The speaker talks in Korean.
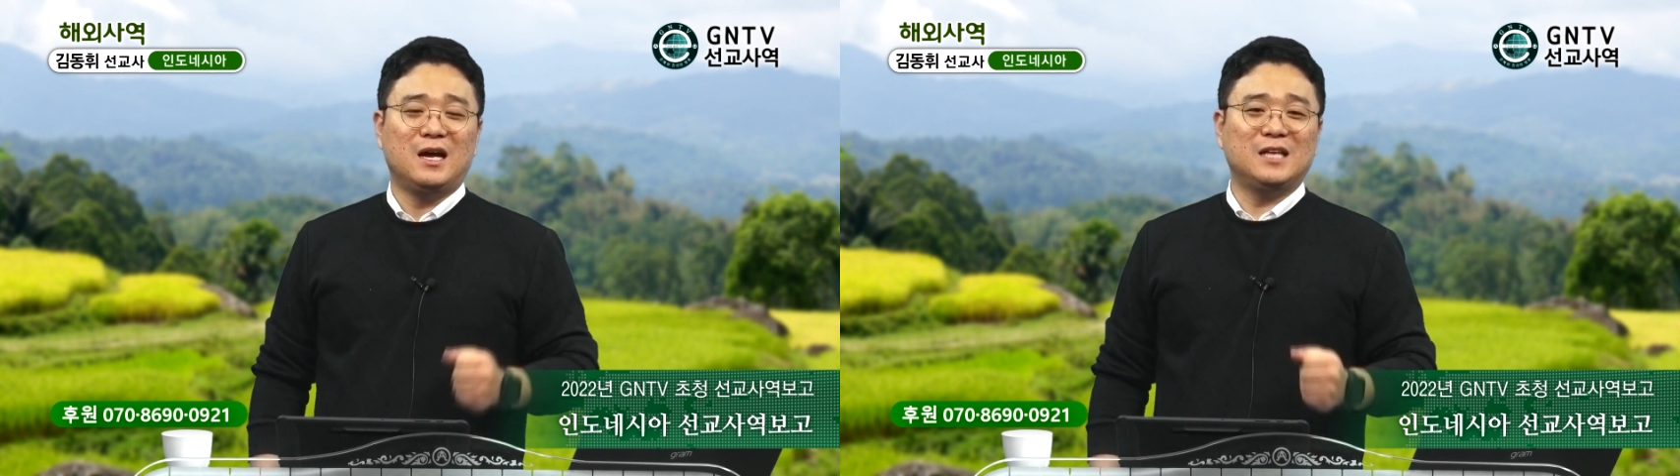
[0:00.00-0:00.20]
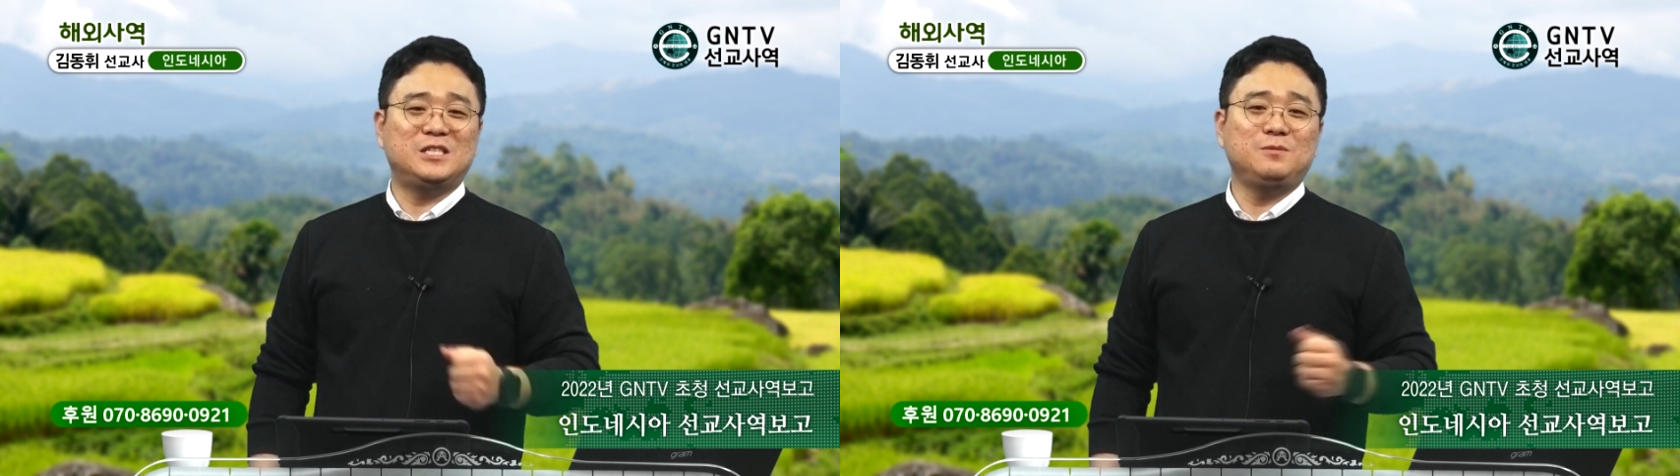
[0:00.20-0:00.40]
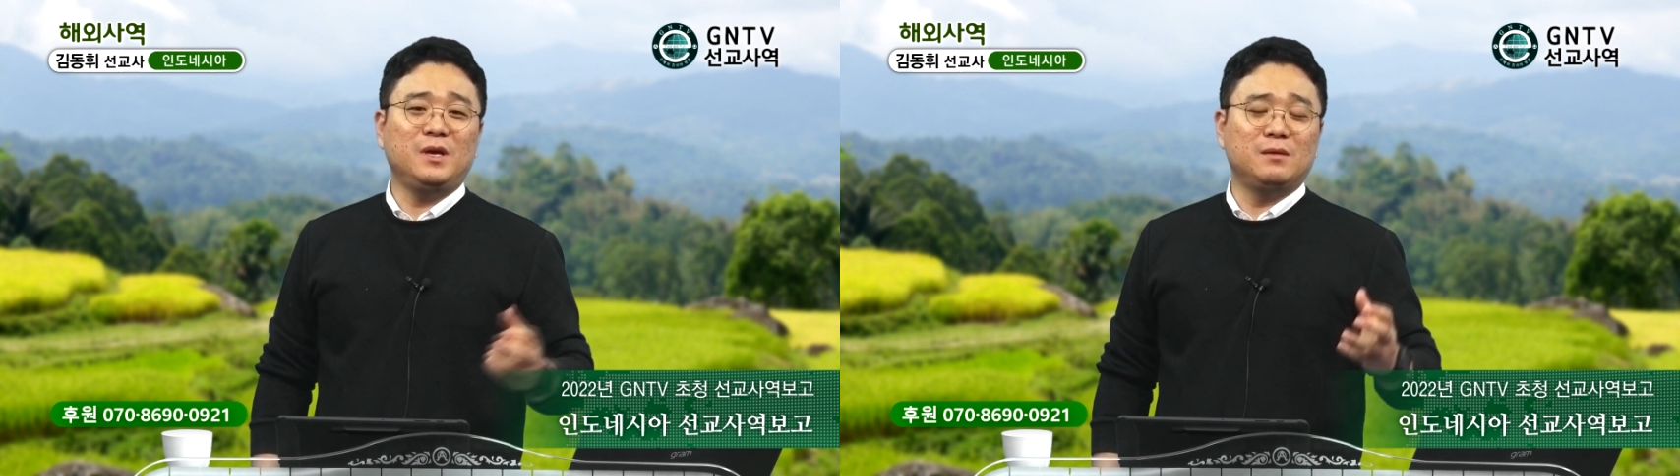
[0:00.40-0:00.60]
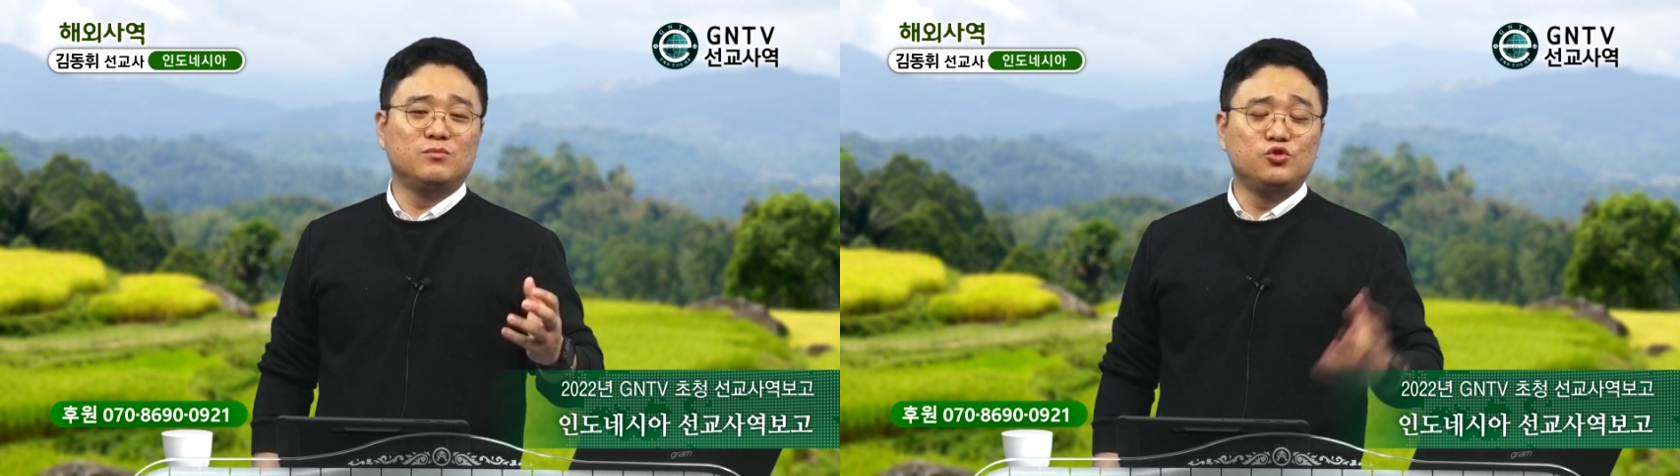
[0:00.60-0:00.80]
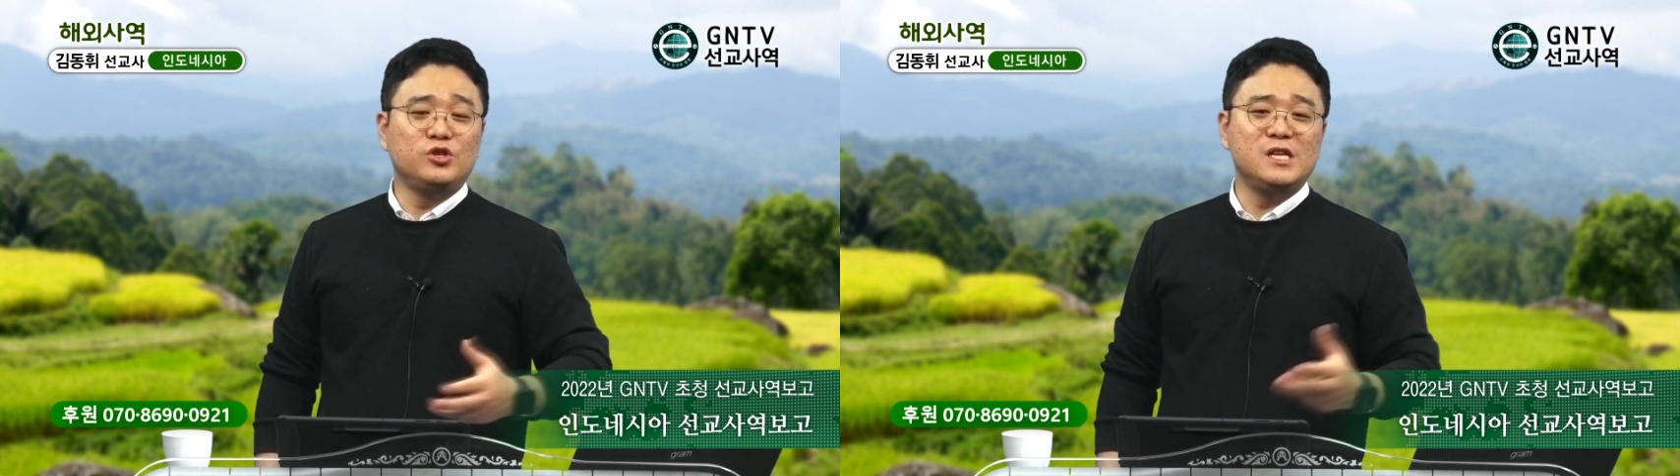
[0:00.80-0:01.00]
아침에
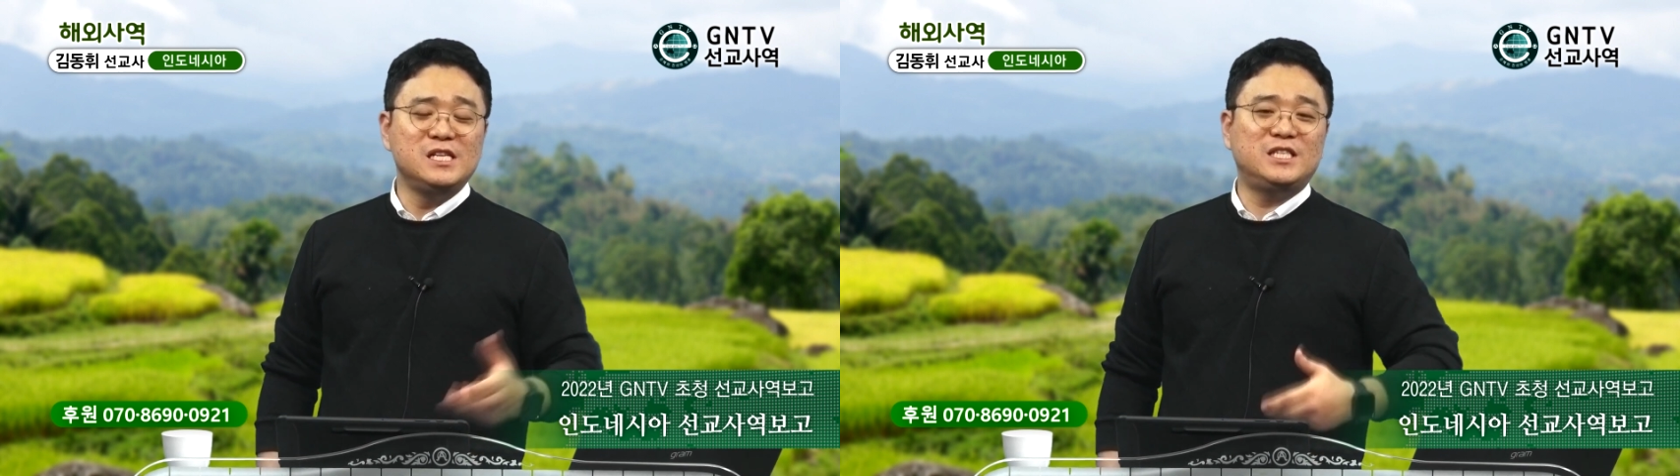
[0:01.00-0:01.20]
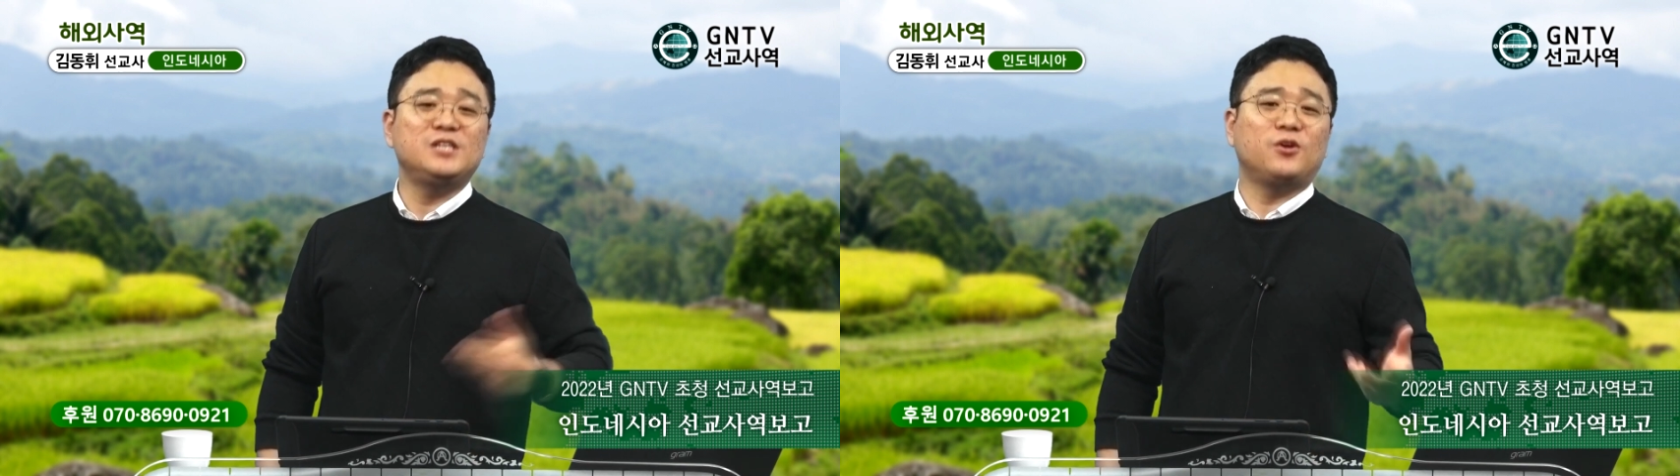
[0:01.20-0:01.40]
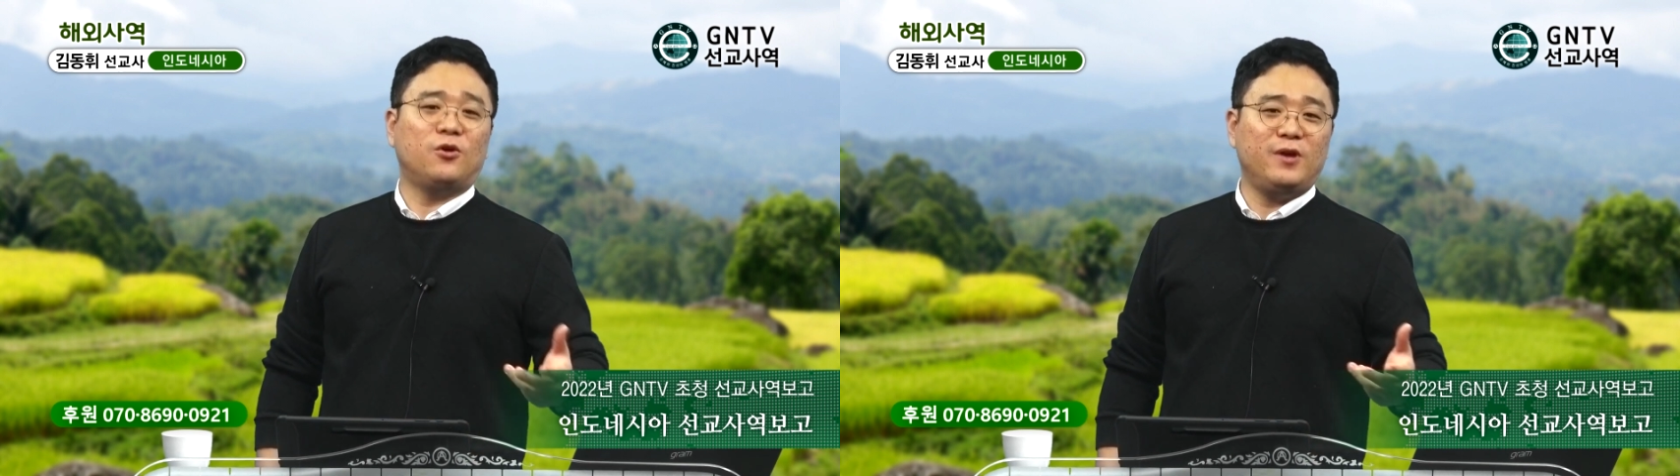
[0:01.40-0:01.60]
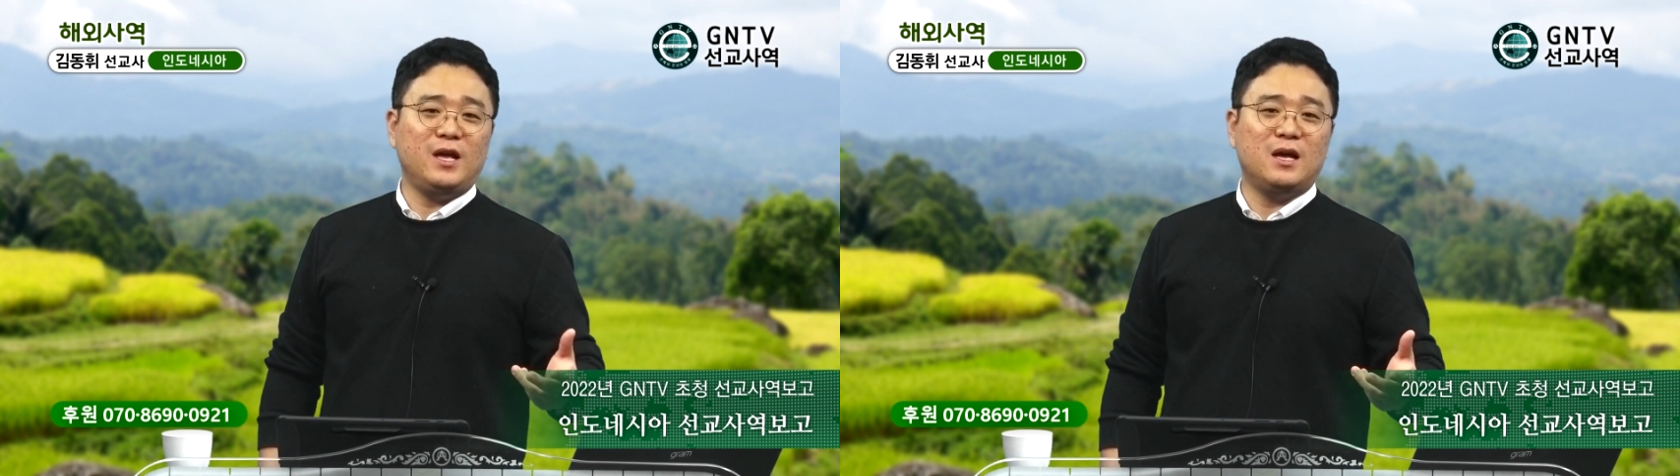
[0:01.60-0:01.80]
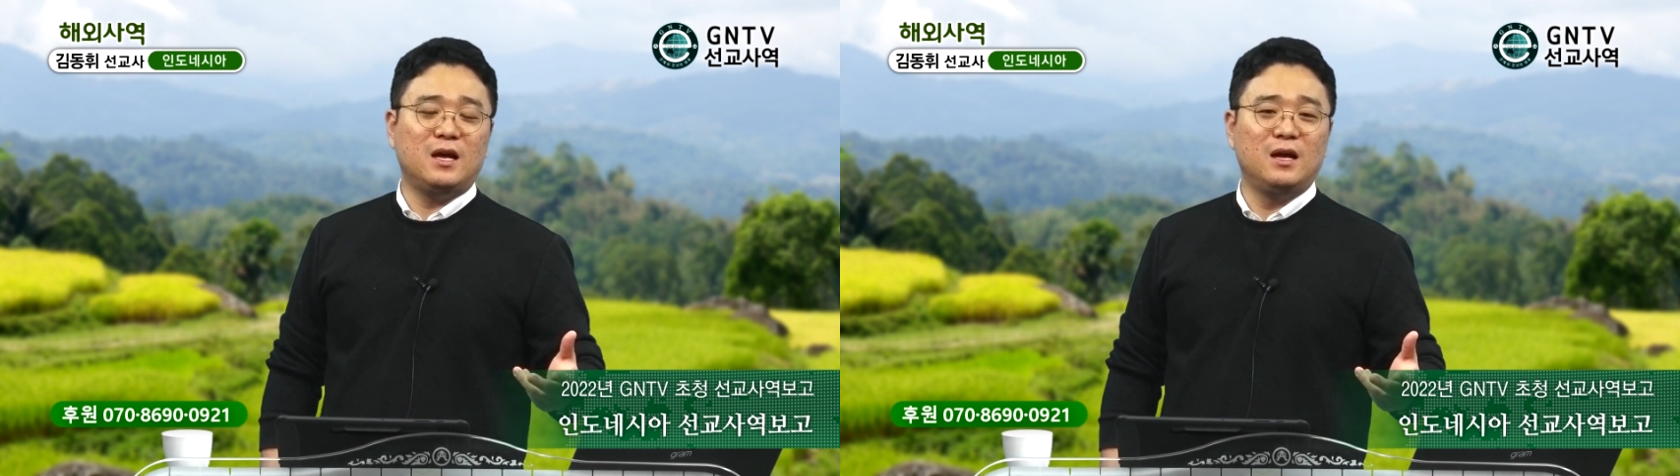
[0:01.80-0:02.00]
문을 일찍
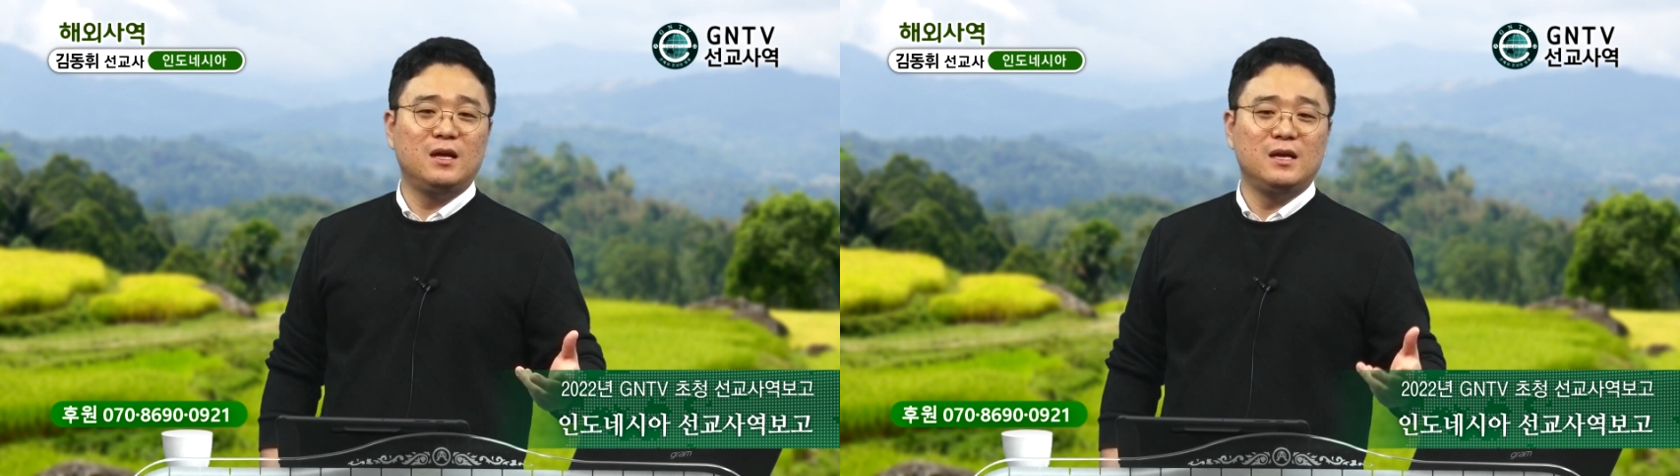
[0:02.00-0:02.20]
열어야